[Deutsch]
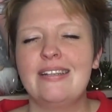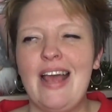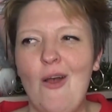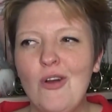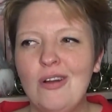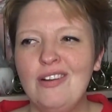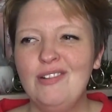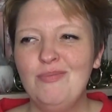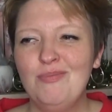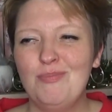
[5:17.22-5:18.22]

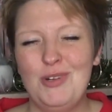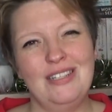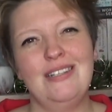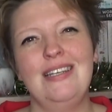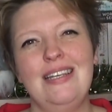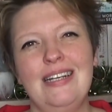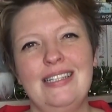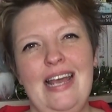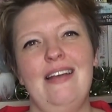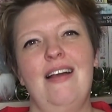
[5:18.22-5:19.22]
tauchen plötzlich ihre
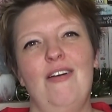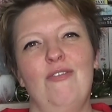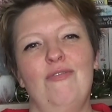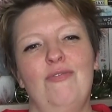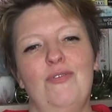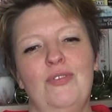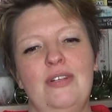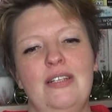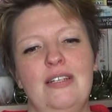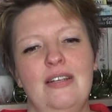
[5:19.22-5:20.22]
Sachen auf.
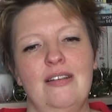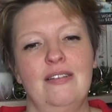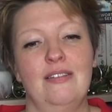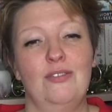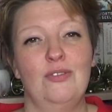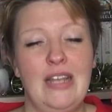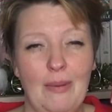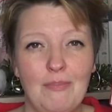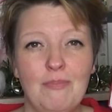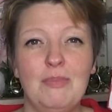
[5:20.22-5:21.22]
Und
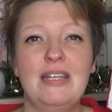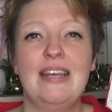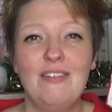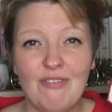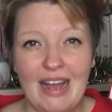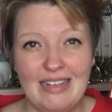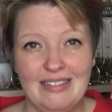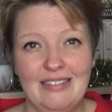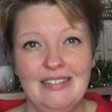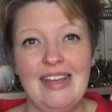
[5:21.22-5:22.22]
zusammen mit
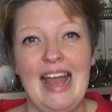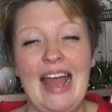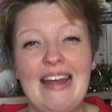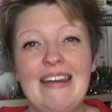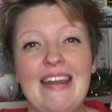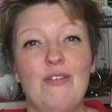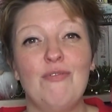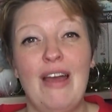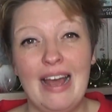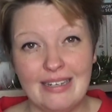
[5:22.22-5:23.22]
Hinweisen an den
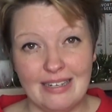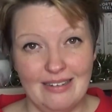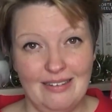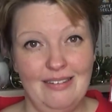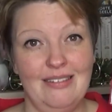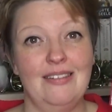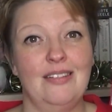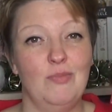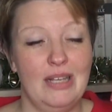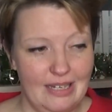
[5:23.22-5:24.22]
Vater
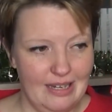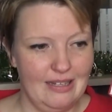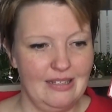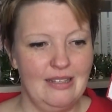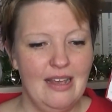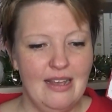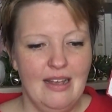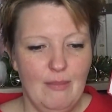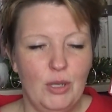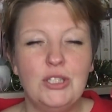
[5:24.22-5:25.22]
des Mädchens.
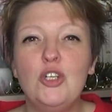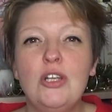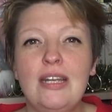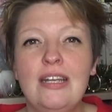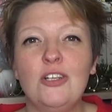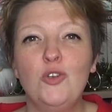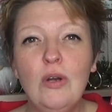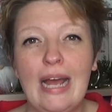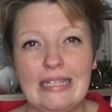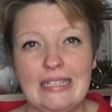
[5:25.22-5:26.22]
Plötzlich steht ihr
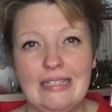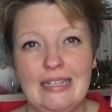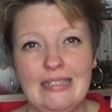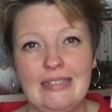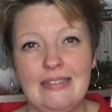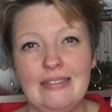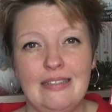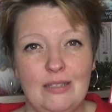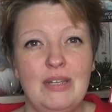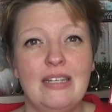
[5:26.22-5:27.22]
Schulranzen, den
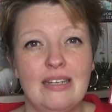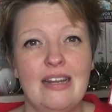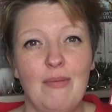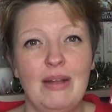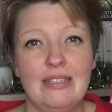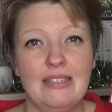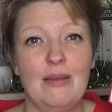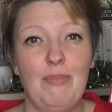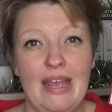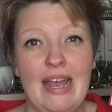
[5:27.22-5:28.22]
das Mädchen damals
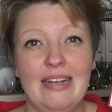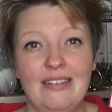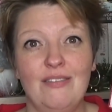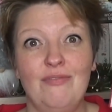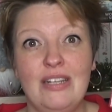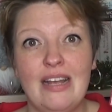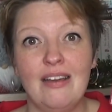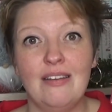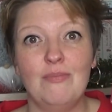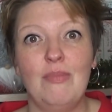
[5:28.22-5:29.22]
dabei hatte,
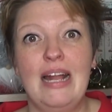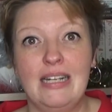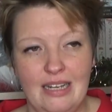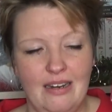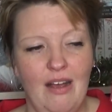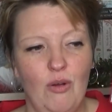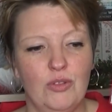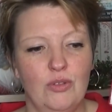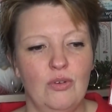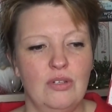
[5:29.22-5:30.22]
wieder im
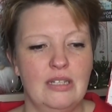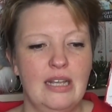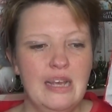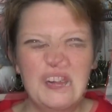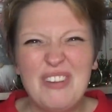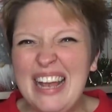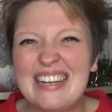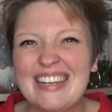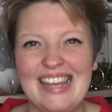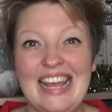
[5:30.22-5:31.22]
Elternhaus und, und
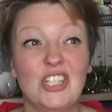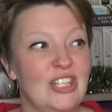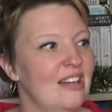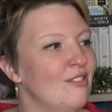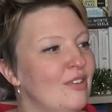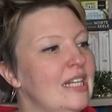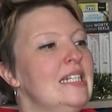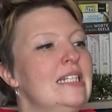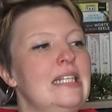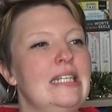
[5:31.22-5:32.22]
weitere Gegenstände
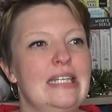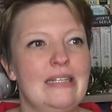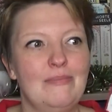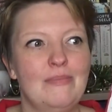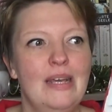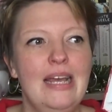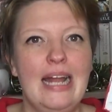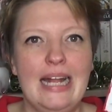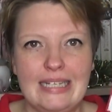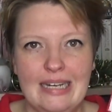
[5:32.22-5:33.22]
finden sich im
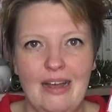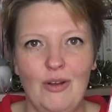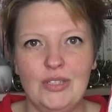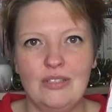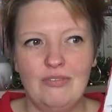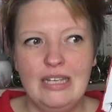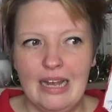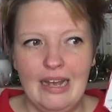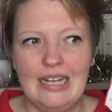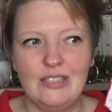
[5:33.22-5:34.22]
Elternhaus
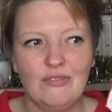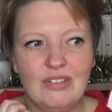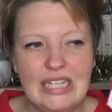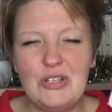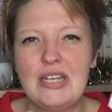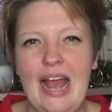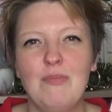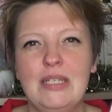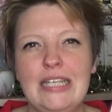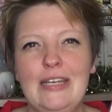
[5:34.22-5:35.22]
wieder. Also wirklich total
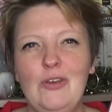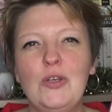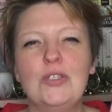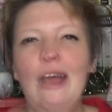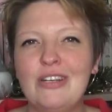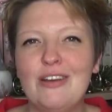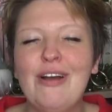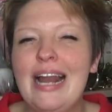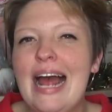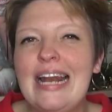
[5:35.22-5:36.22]
mysteriös. Ja, und der
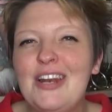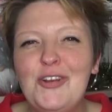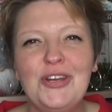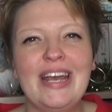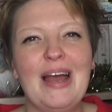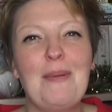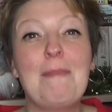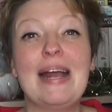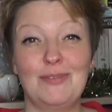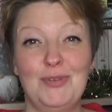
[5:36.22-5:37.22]
Fallanalytiker
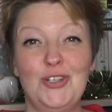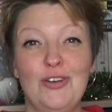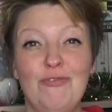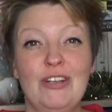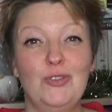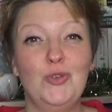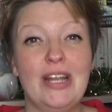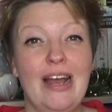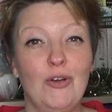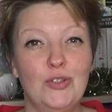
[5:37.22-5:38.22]
Max Bischoff versucht
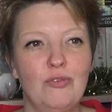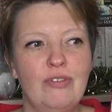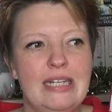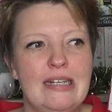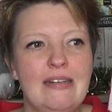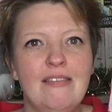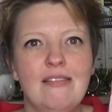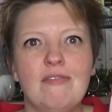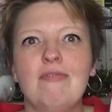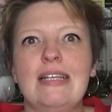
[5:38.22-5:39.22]
herauszufinden,
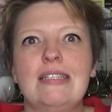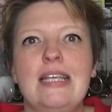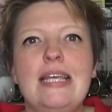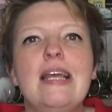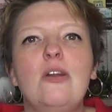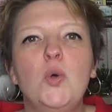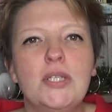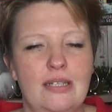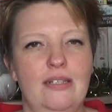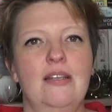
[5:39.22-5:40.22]
was hier
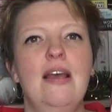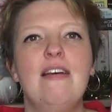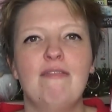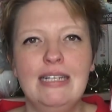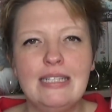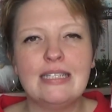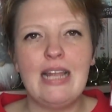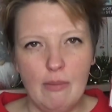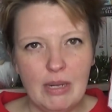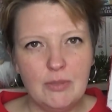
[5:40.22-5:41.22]
los ist. Was ist
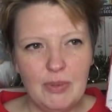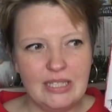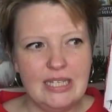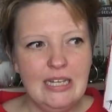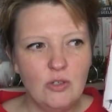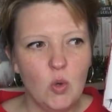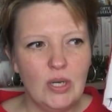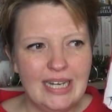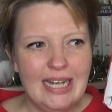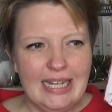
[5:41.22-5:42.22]
damals passiert
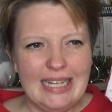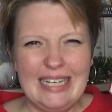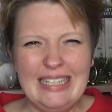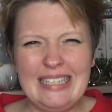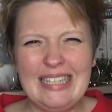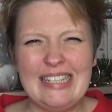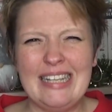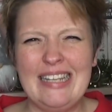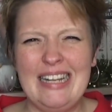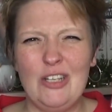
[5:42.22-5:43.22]
und ist es jetzt
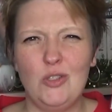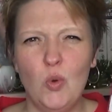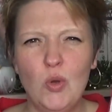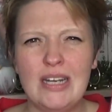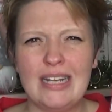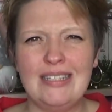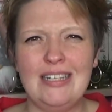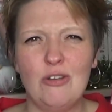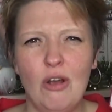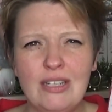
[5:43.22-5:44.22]
tatsächlich so, dass
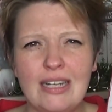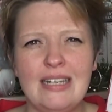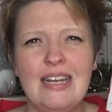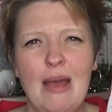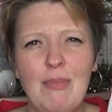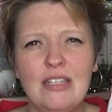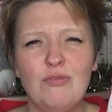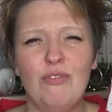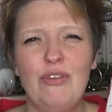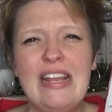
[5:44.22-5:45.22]
die Tochter, die damals
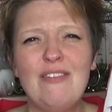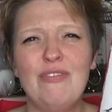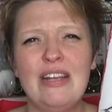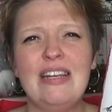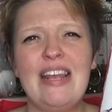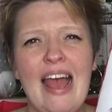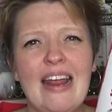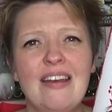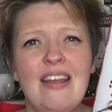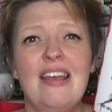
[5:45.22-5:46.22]
vor vielen, vielen Jahren